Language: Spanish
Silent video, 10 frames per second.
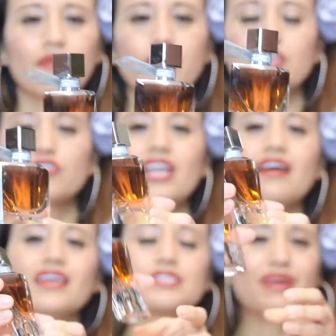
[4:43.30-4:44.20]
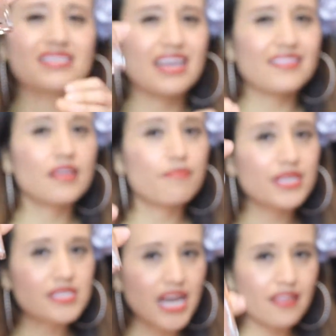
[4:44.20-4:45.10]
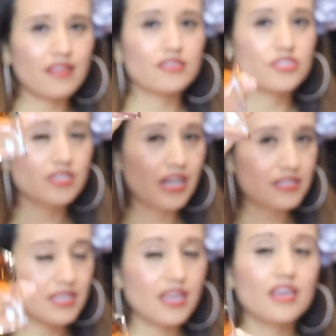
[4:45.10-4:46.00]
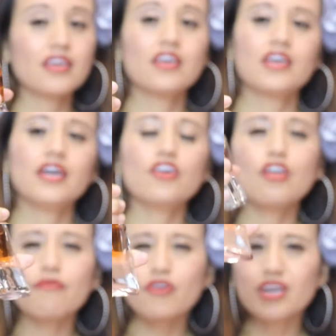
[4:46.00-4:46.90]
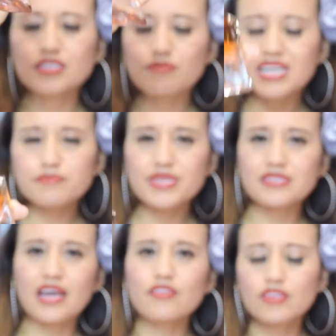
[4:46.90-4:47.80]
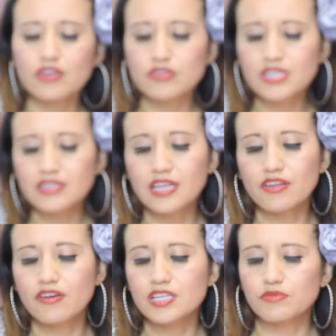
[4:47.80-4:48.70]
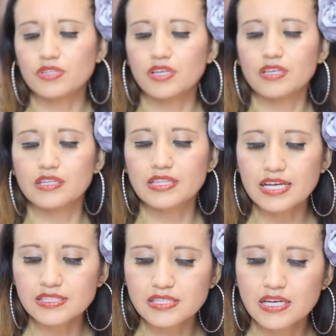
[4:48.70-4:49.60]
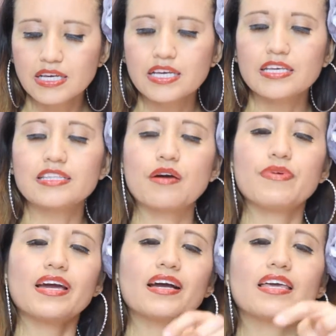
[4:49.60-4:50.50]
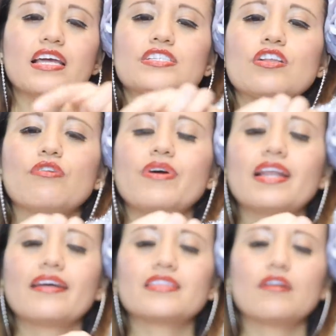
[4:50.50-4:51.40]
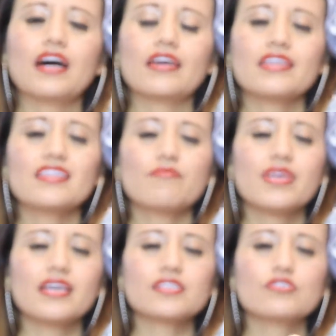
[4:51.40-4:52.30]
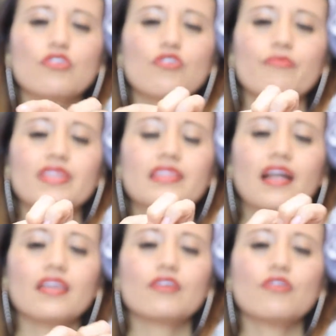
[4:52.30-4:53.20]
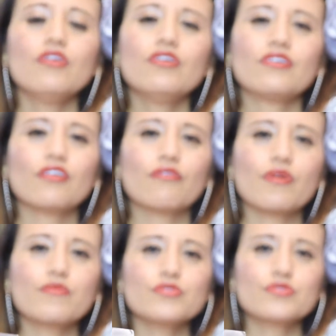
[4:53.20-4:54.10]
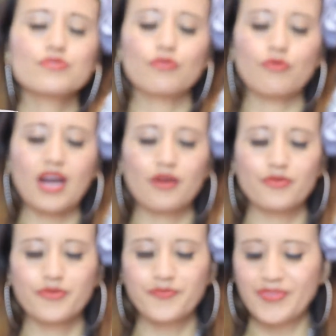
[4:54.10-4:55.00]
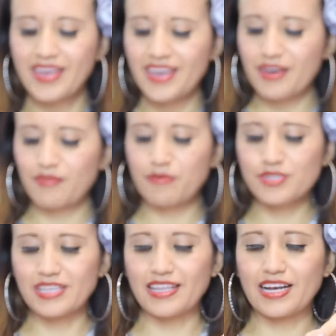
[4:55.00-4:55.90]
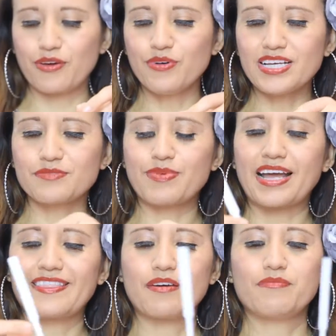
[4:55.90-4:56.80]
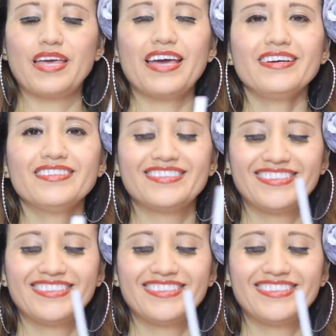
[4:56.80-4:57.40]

Bello. Y la, es bastante pesada, chicas, ¿eh? Yo lo veo que es más pesado de los anteriores botellitas. Y también aquí, si lo ven, la aquí también es todo metálico. ¿Lo vemos? ¡Wow! Vamos a darle un spray también.